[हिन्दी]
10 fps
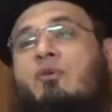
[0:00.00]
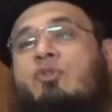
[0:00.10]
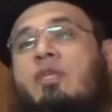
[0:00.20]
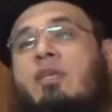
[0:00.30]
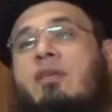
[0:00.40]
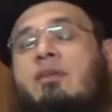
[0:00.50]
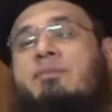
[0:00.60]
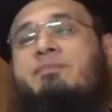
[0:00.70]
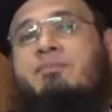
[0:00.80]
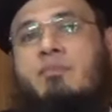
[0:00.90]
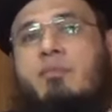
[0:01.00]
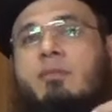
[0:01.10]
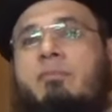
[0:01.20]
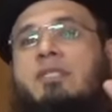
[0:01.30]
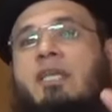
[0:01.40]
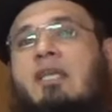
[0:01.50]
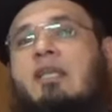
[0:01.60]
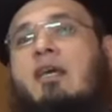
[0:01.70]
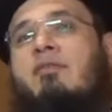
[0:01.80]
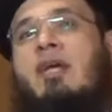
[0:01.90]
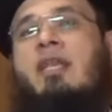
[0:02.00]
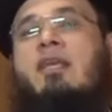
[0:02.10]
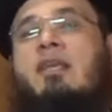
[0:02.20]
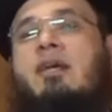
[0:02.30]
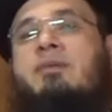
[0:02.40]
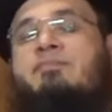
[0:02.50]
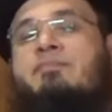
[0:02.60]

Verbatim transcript: उसी मस्किन के हवाले किया